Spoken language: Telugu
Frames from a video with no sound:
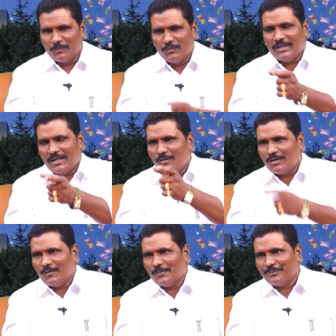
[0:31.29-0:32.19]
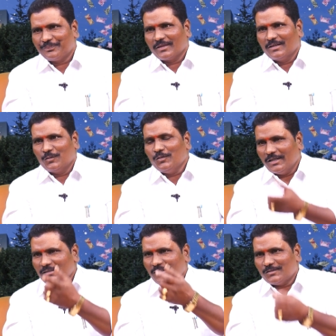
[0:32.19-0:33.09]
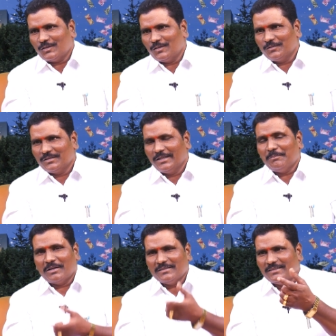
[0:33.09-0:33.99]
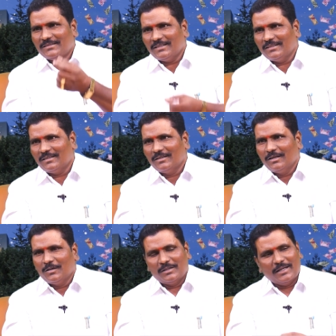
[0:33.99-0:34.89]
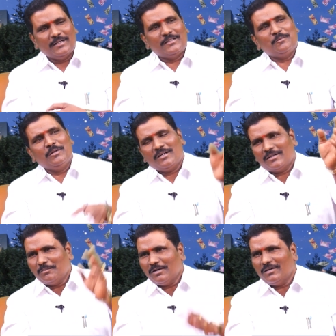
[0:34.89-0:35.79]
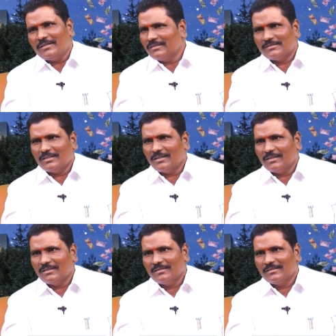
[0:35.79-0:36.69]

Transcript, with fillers: నువ్వు ఎలా ఉన్నావు నువ్వు ఏం చేస్తున్నావు నీ పరిస్థితి ఏంది డైరెక్ట్ పోయి నాకు డబ్బు కావాలంటే ఇచ్చేదండి